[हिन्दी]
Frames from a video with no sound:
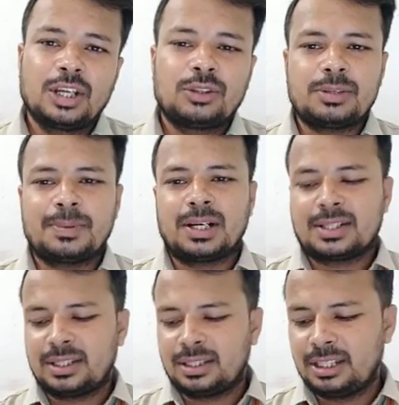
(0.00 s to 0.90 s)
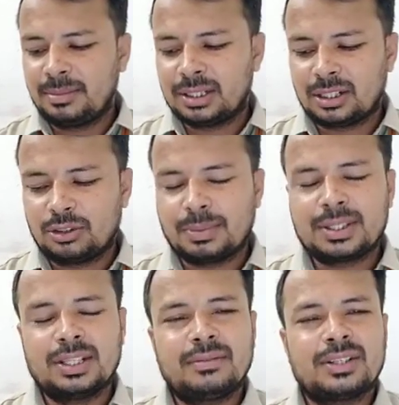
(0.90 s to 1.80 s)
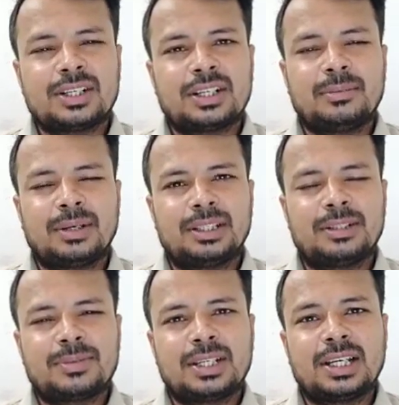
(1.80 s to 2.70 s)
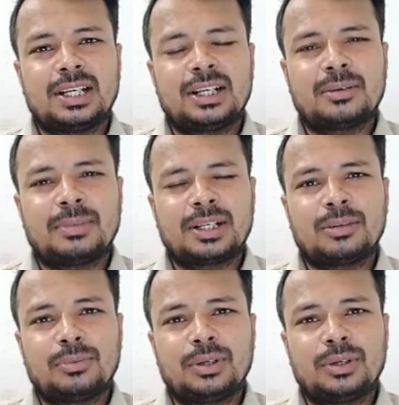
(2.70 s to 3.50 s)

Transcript: तो इस प्रकार से थीम आधारित उपस्थिति नवाचार के माध्यम से कैलेंडर पाठ का